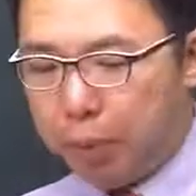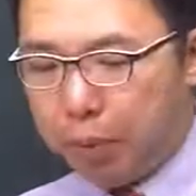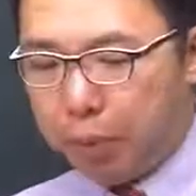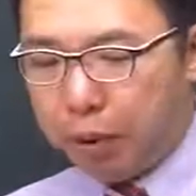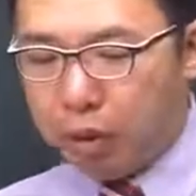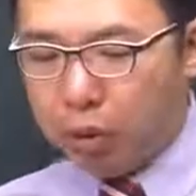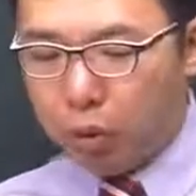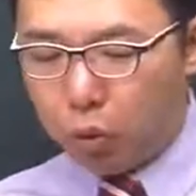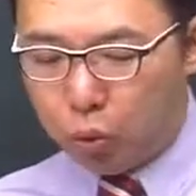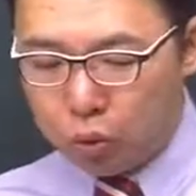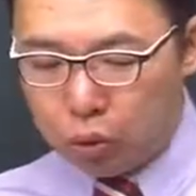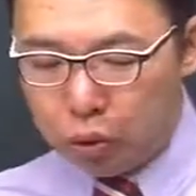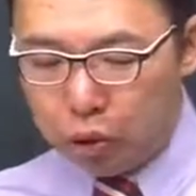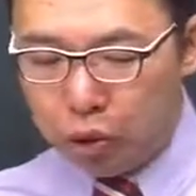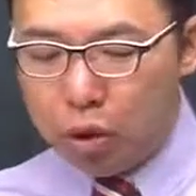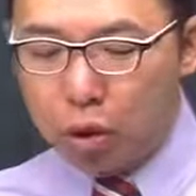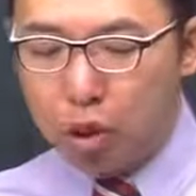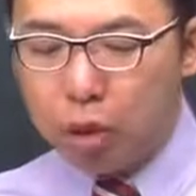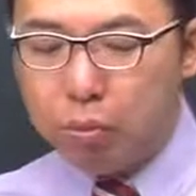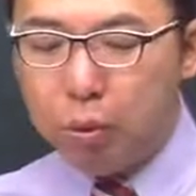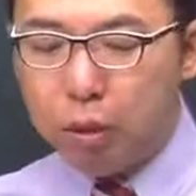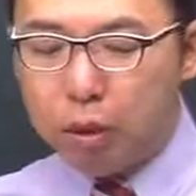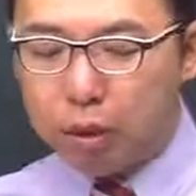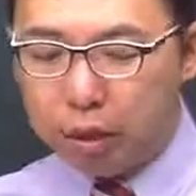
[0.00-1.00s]
변압기 용량은
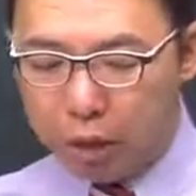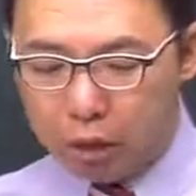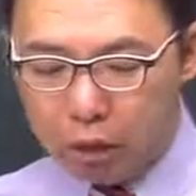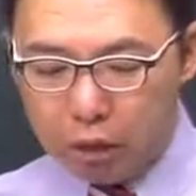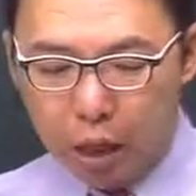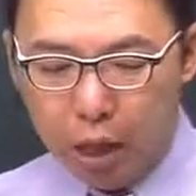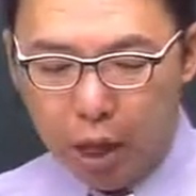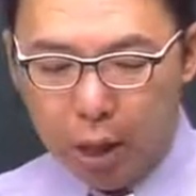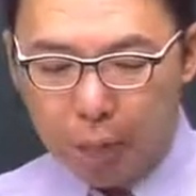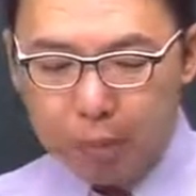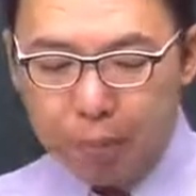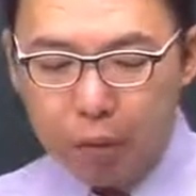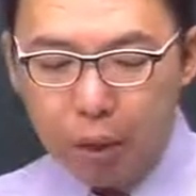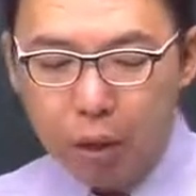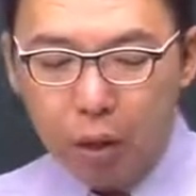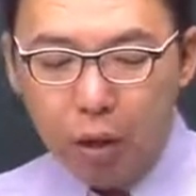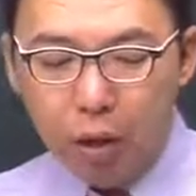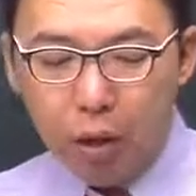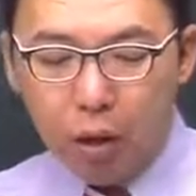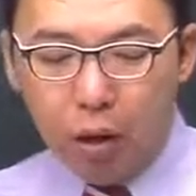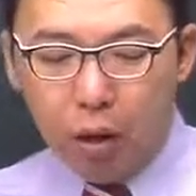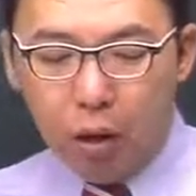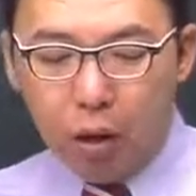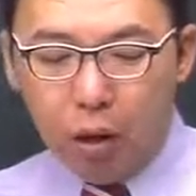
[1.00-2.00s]
얼마 나는데
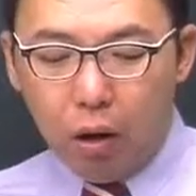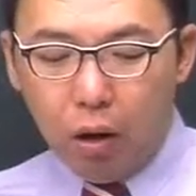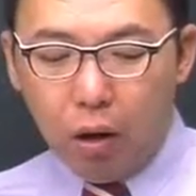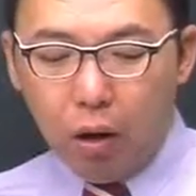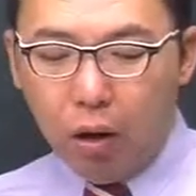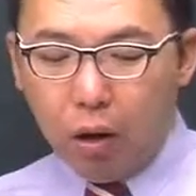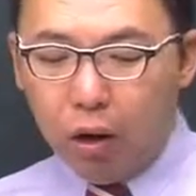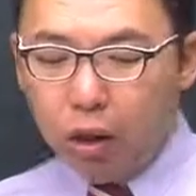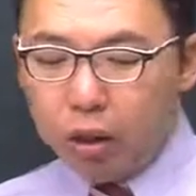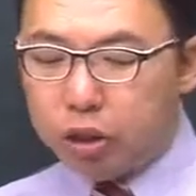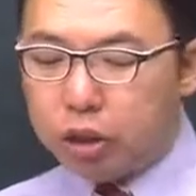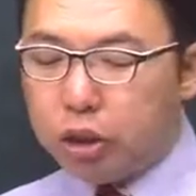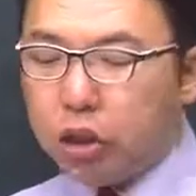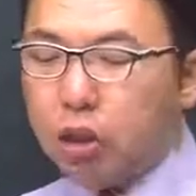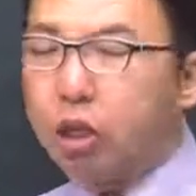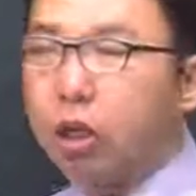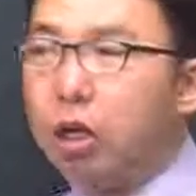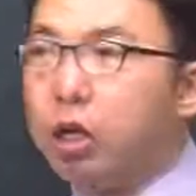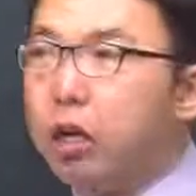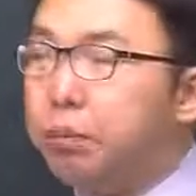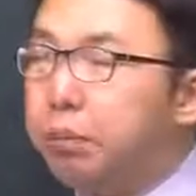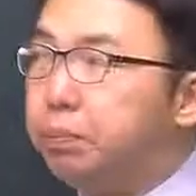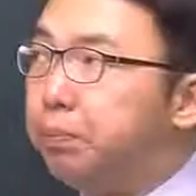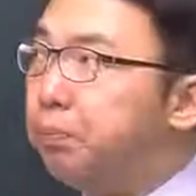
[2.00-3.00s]
어 지금
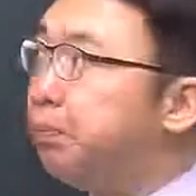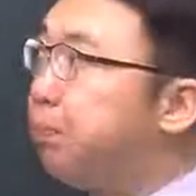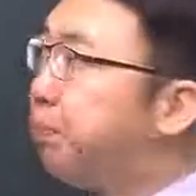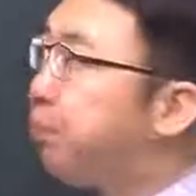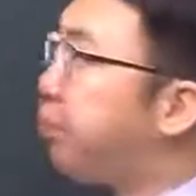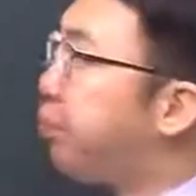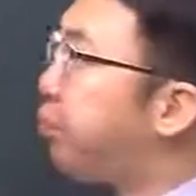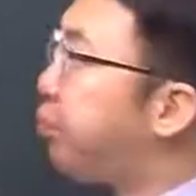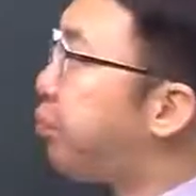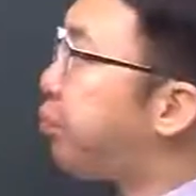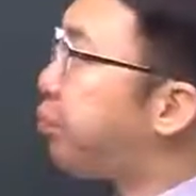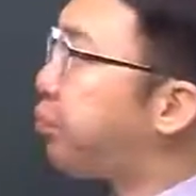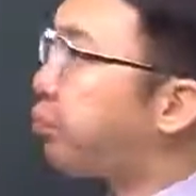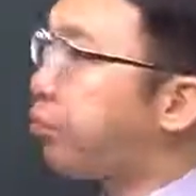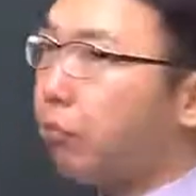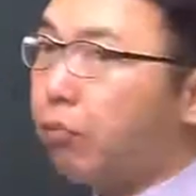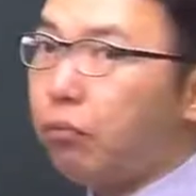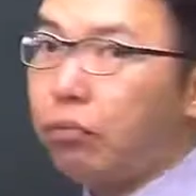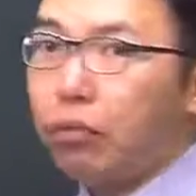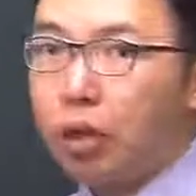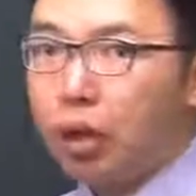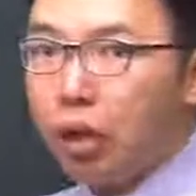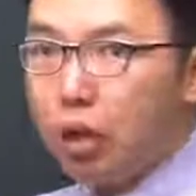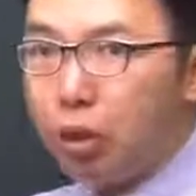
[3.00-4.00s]

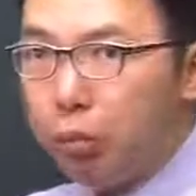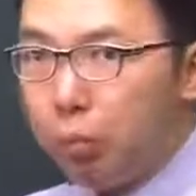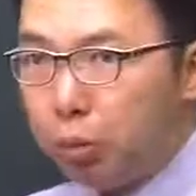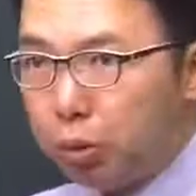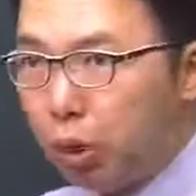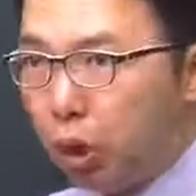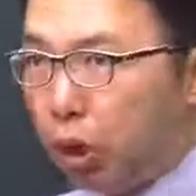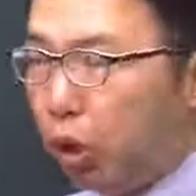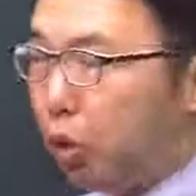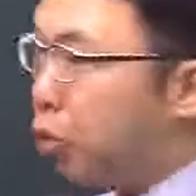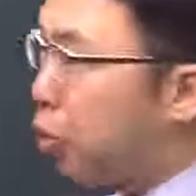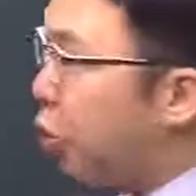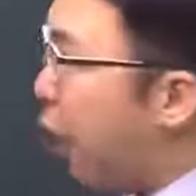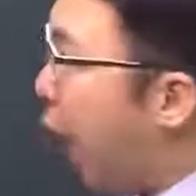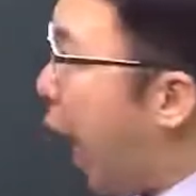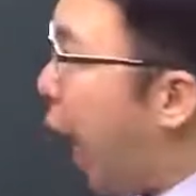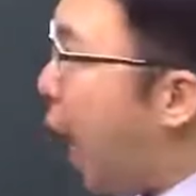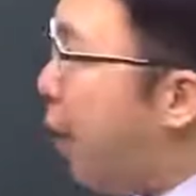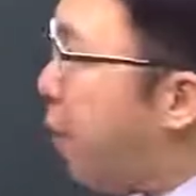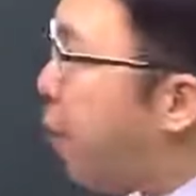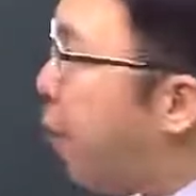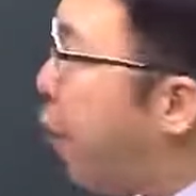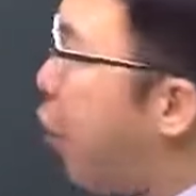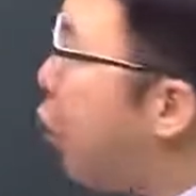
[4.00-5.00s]
보세요.
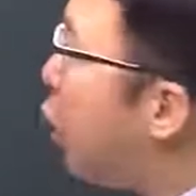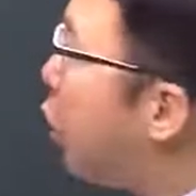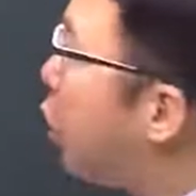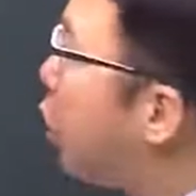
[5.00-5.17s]
앞에와